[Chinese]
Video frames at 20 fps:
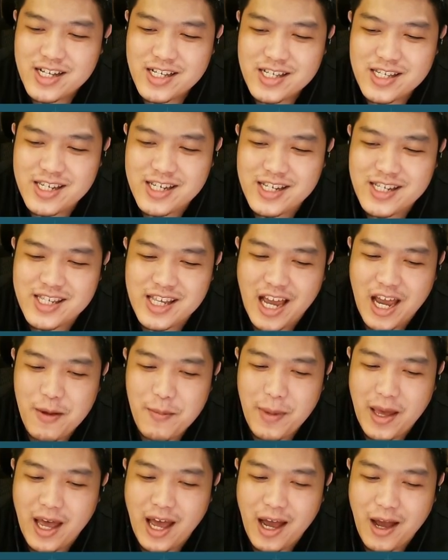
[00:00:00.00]
其实还
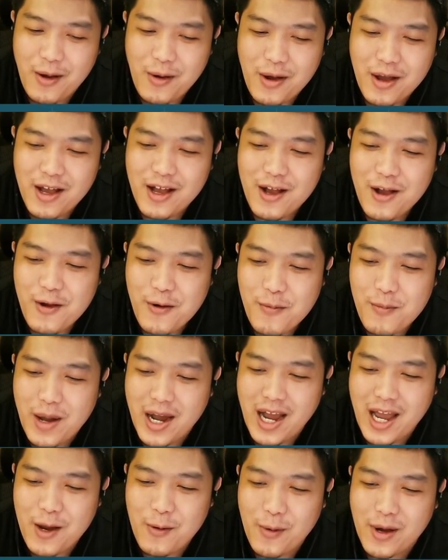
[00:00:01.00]
蛮蛮
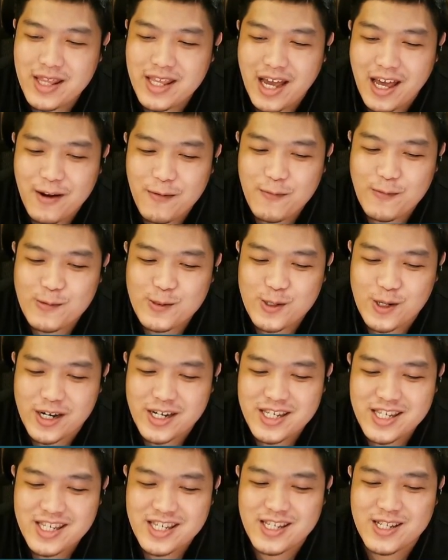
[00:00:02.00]
爱玩他的服装
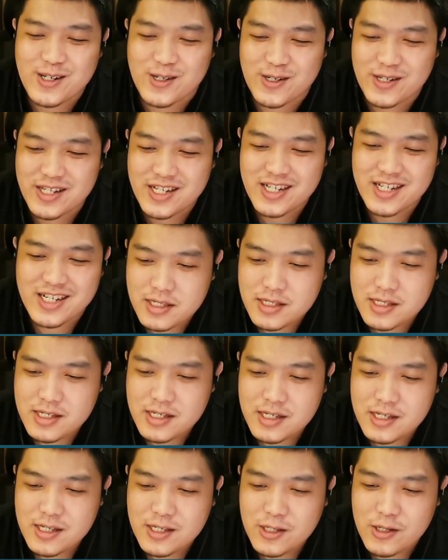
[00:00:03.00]
系统的，
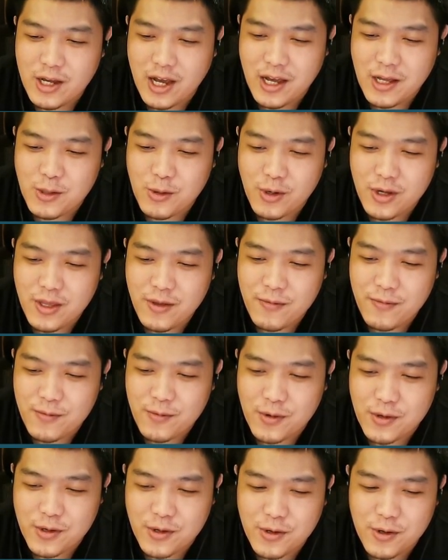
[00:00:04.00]
然后很多衣服
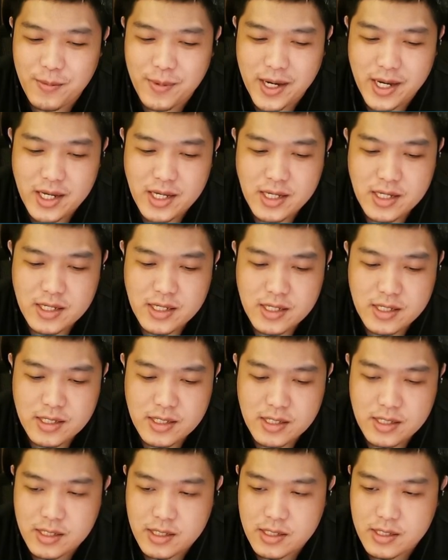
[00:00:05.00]
我都有买。
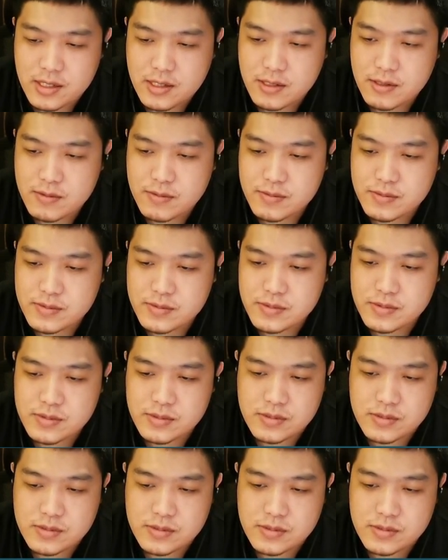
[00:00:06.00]
嗯嗯，